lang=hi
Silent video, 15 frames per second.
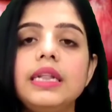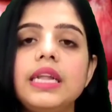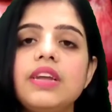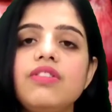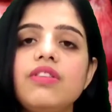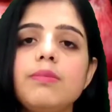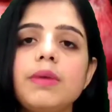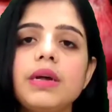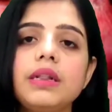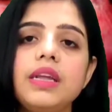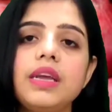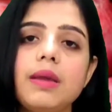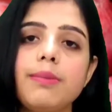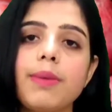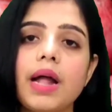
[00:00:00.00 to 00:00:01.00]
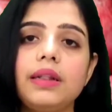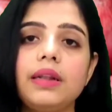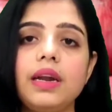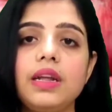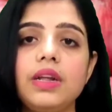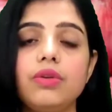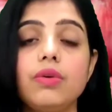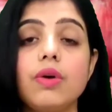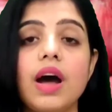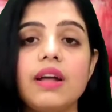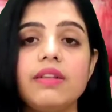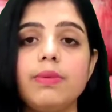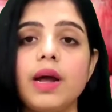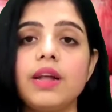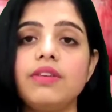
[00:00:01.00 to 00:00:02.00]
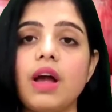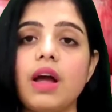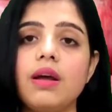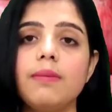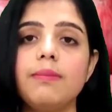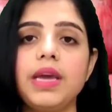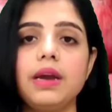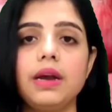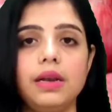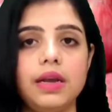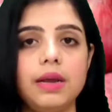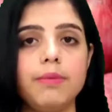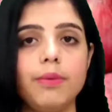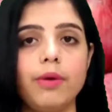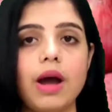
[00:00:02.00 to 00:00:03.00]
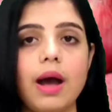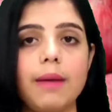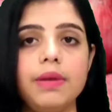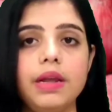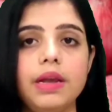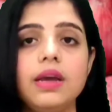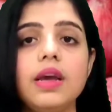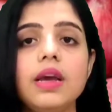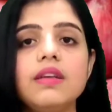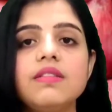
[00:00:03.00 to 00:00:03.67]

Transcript: तेजी मंदी की बात करें तो आज बाजार हमें कल के मुकाबले